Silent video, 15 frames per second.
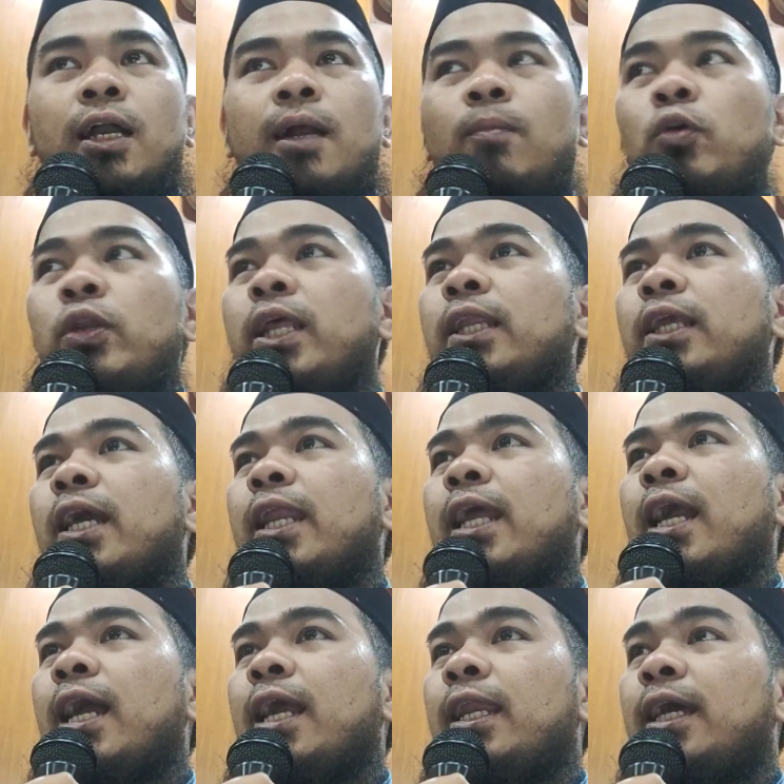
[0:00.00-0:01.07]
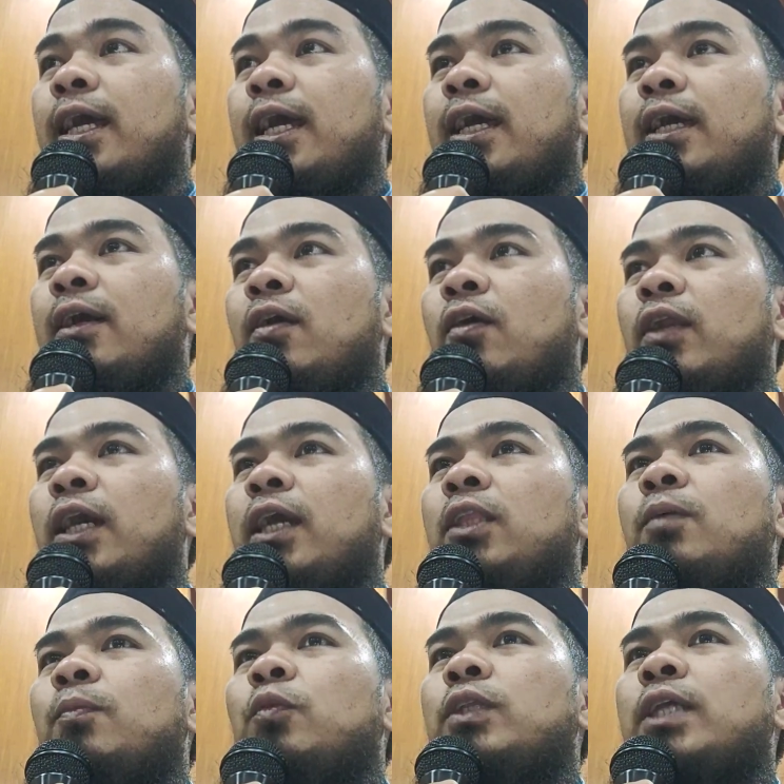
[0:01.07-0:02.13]
kemudian kadang-kadang orang
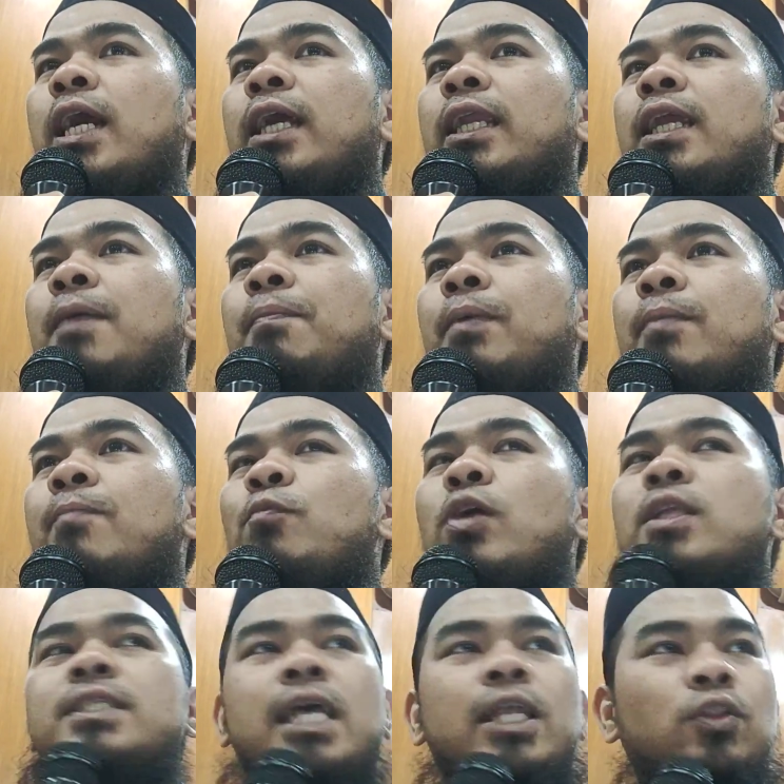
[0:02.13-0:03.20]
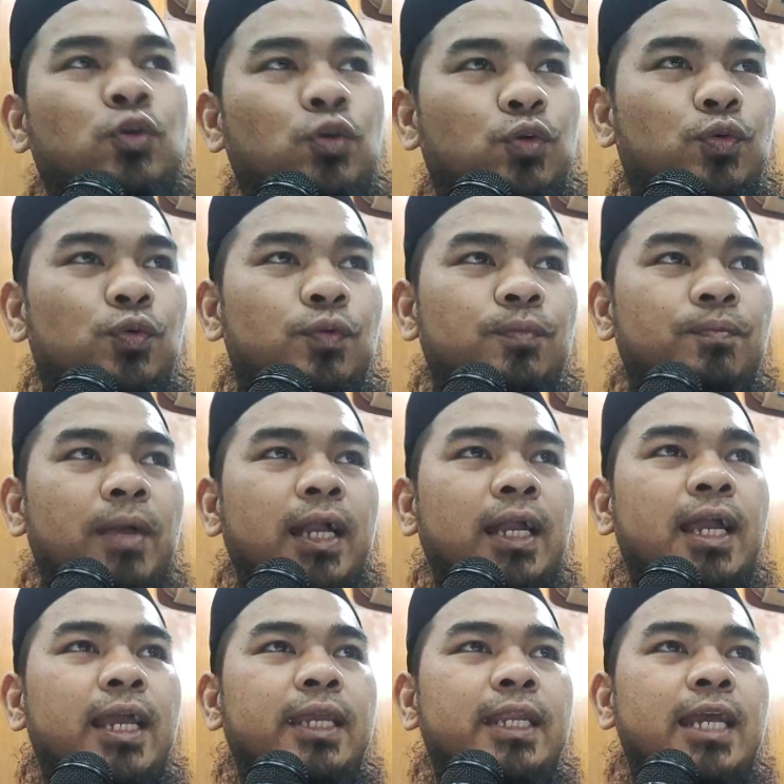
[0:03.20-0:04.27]
itu punya anak perempuan satu
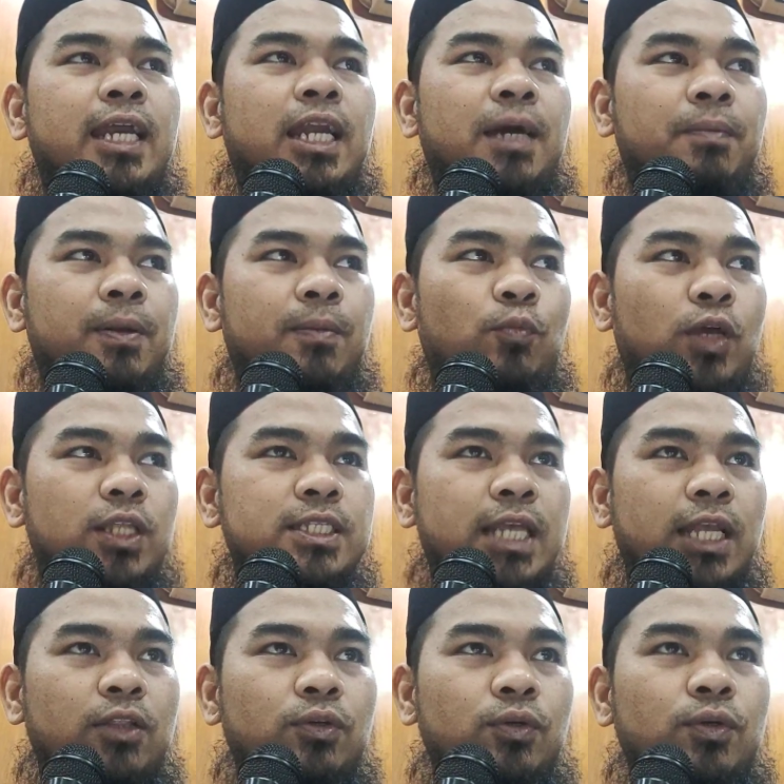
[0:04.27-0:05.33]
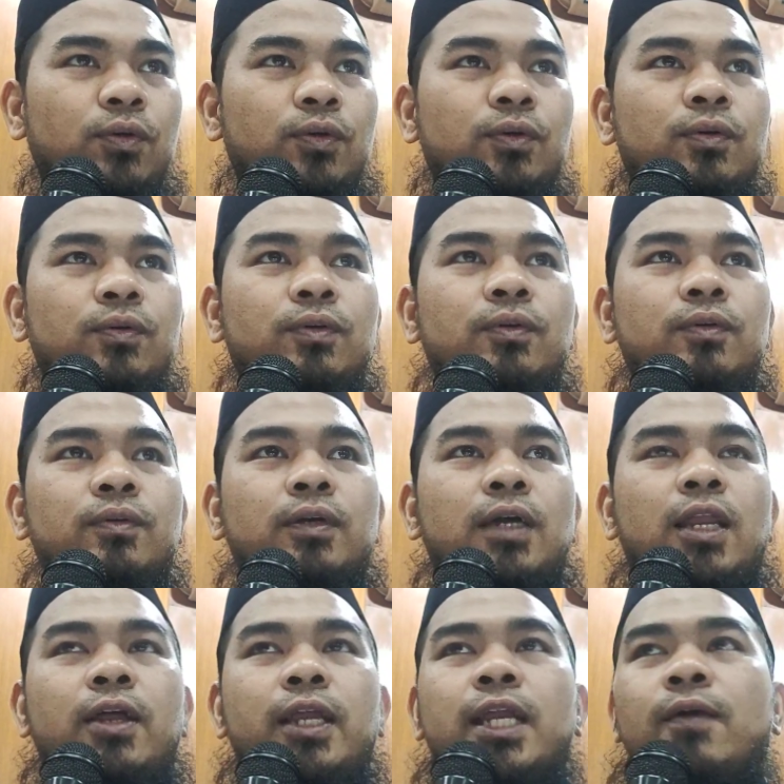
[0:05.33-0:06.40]
maka ini anak perempuan satu
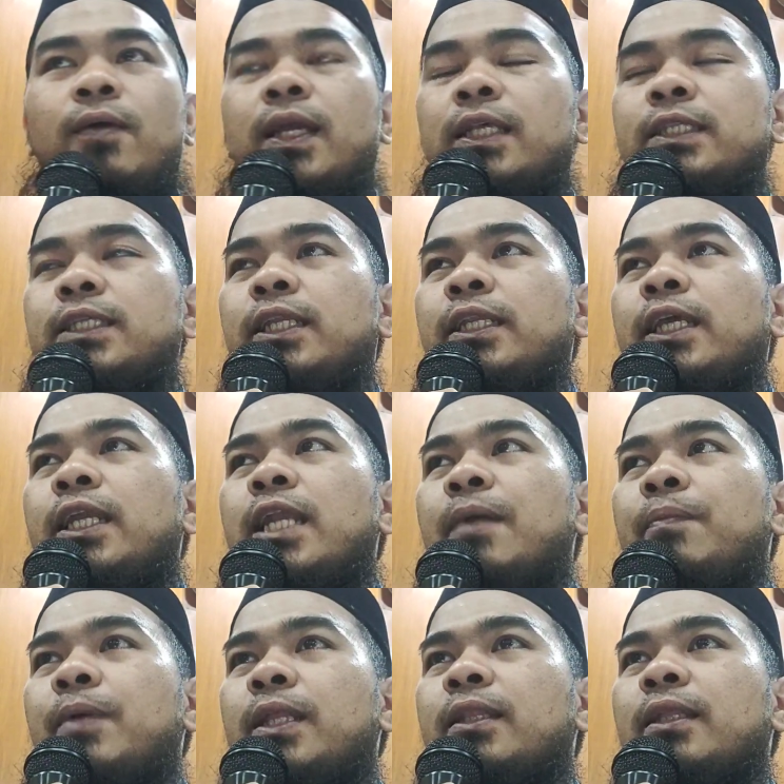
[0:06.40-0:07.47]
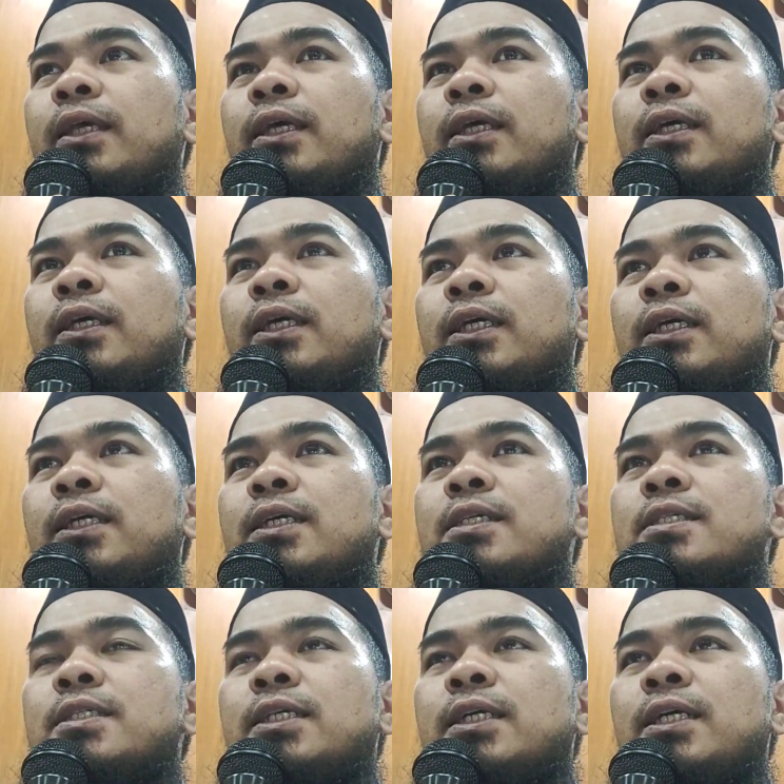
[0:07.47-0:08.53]
kalau ada warisan dia dapat
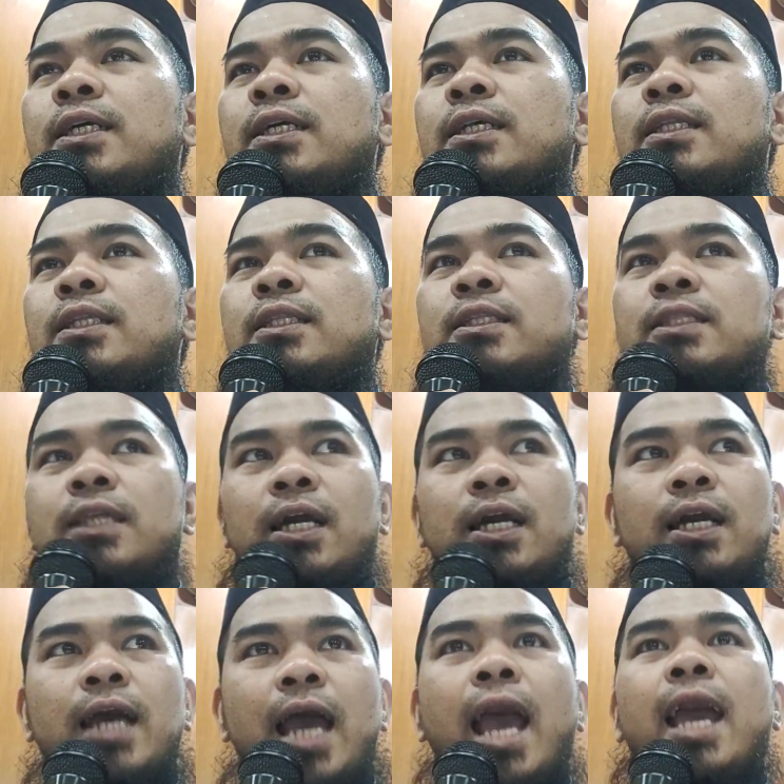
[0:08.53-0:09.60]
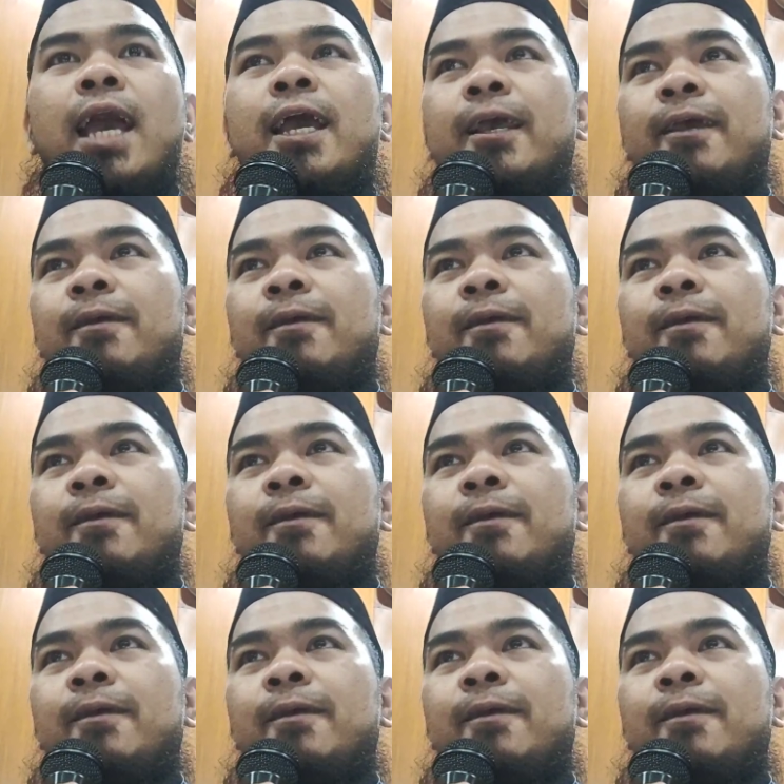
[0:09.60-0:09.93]
setengah